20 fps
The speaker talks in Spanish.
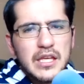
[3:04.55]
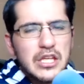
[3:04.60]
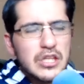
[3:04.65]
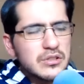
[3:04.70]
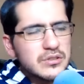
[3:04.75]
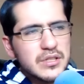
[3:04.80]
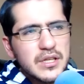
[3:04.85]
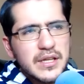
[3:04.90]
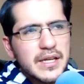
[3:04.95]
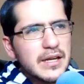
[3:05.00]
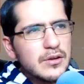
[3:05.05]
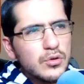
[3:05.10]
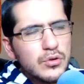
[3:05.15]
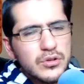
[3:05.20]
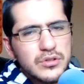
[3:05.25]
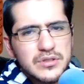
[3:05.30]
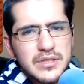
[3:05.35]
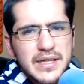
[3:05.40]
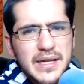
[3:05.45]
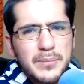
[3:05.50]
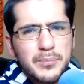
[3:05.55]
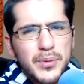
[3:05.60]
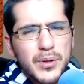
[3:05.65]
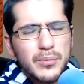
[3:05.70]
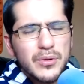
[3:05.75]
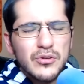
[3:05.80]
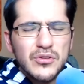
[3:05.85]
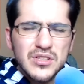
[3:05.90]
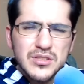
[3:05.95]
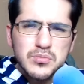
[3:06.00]
Y yo sé que algunos dirán, pero
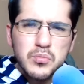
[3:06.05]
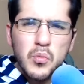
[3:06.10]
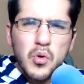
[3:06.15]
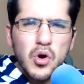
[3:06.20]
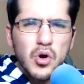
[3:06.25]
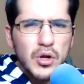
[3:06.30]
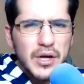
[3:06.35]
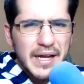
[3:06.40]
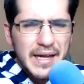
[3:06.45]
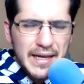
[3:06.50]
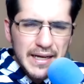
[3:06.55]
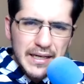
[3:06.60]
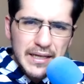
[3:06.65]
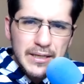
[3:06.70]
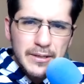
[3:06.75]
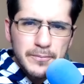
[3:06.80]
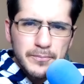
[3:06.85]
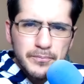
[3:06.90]
bueno, ¿es moral?